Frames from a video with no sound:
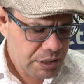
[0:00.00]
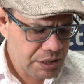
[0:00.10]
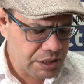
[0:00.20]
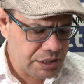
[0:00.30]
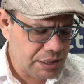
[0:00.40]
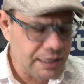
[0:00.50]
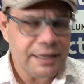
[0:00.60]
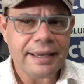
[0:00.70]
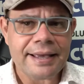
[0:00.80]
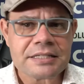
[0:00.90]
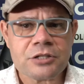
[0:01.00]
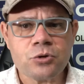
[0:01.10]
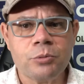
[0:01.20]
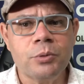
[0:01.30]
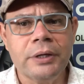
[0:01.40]
que essas
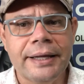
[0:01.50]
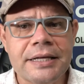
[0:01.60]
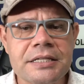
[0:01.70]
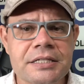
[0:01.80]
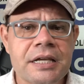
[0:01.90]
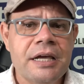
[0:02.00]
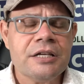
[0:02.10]
turbulências